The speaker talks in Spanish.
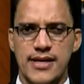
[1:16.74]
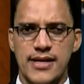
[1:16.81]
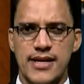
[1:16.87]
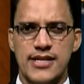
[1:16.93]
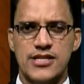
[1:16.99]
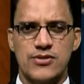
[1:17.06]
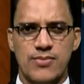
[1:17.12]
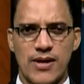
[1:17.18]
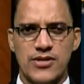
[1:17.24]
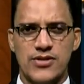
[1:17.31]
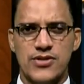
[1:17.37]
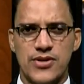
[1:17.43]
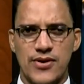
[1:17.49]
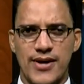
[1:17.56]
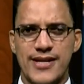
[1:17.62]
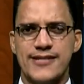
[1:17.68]
la
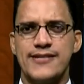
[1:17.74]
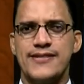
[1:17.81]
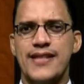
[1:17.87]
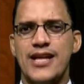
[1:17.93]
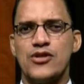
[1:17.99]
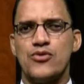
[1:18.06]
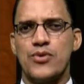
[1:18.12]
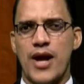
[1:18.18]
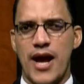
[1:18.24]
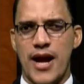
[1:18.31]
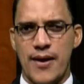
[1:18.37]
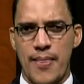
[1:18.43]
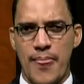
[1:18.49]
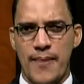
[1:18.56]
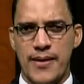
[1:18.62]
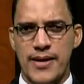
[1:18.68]
situación es
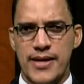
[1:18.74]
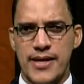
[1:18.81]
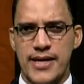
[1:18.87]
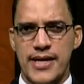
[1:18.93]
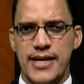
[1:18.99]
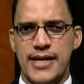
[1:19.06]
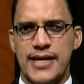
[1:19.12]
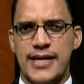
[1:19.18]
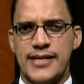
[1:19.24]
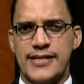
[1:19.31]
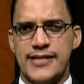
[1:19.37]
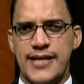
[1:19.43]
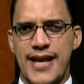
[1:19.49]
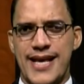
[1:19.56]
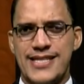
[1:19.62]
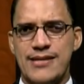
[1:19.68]
natural que
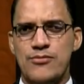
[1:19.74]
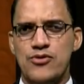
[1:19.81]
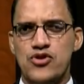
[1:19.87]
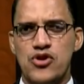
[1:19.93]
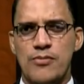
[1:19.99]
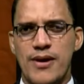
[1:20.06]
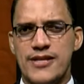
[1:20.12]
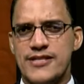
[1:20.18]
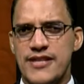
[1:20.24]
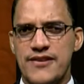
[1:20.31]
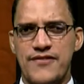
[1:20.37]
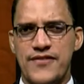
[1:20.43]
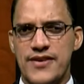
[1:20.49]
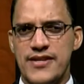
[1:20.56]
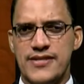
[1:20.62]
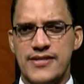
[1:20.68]
se le hace mucho más
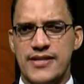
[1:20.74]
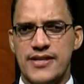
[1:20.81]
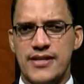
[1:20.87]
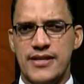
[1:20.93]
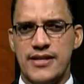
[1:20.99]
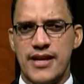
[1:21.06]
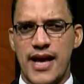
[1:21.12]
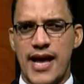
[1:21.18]
difícil